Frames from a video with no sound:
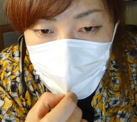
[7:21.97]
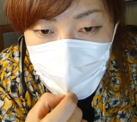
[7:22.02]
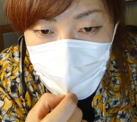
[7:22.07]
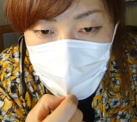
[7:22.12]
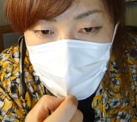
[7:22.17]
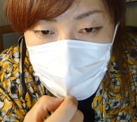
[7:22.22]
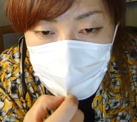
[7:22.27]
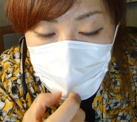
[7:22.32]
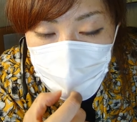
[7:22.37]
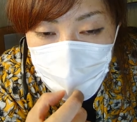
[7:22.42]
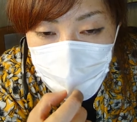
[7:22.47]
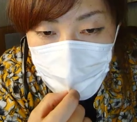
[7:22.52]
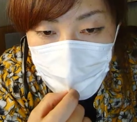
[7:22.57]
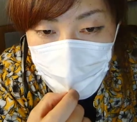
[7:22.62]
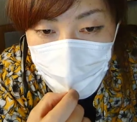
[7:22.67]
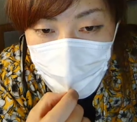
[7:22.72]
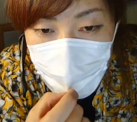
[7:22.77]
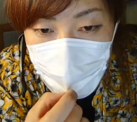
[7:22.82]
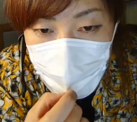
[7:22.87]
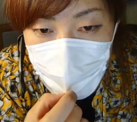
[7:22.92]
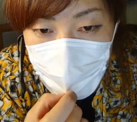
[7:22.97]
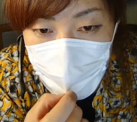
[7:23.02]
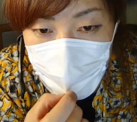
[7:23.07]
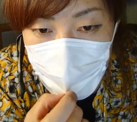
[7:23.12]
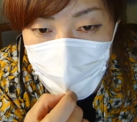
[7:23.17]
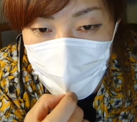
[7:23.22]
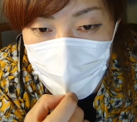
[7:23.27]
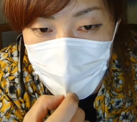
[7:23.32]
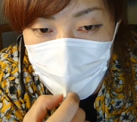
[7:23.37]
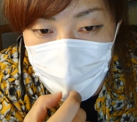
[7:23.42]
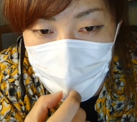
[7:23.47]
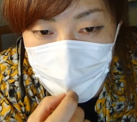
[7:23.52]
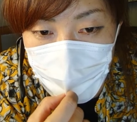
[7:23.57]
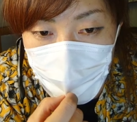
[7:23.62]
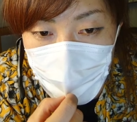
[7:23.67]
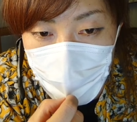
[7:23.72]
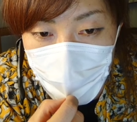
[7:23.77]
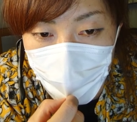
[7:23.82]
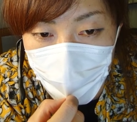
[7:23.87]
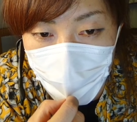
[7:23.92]
由美子さん
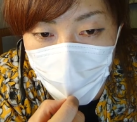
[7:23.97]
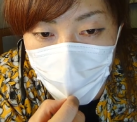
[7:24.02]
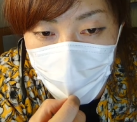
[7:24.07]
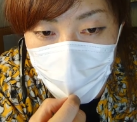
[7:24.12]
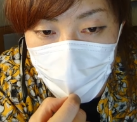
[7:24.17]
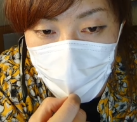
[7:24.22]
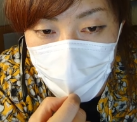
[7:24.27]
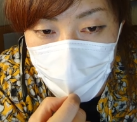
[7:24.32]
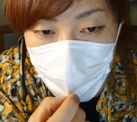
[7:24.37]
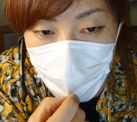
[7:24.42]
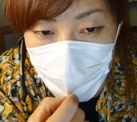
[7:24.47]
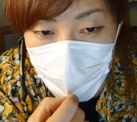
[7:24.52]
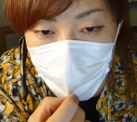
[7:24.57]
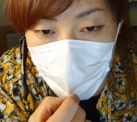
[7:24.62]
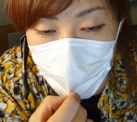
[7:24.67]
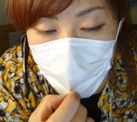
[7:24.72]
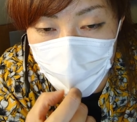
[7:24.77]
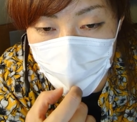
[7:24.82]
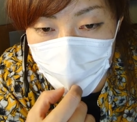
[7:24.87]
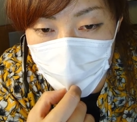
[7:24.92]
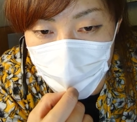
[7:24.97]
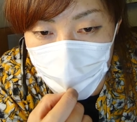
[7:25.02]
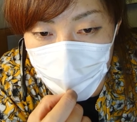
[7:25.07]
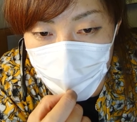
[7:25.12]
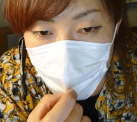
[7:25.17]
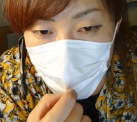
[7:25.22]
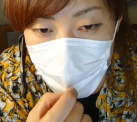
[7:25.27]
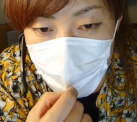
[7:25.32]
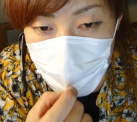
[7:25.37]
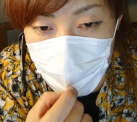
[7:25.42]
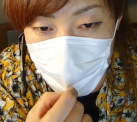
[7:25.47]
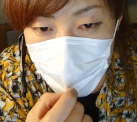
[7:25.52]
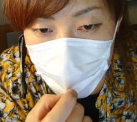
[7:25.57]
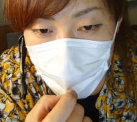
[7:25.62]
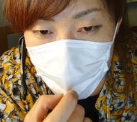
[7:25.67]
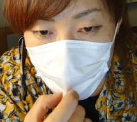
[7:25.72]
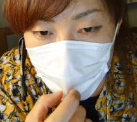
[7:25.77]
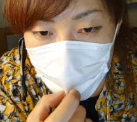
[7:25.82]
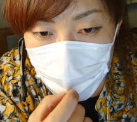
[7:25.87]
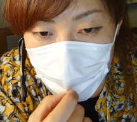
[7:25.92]
ゴムの代用になんか代わりになるものは
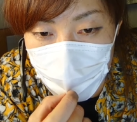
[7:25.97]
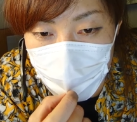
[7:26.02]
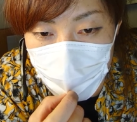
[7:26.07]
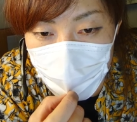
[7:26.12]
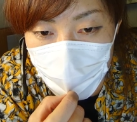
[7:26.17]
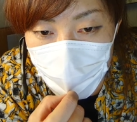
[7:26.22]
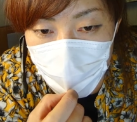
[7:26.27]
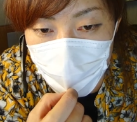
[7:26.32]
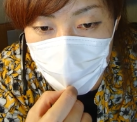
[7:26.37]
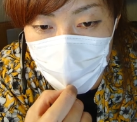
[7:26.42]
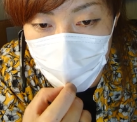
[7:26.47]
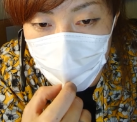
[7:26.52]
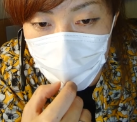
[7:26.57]
ないですか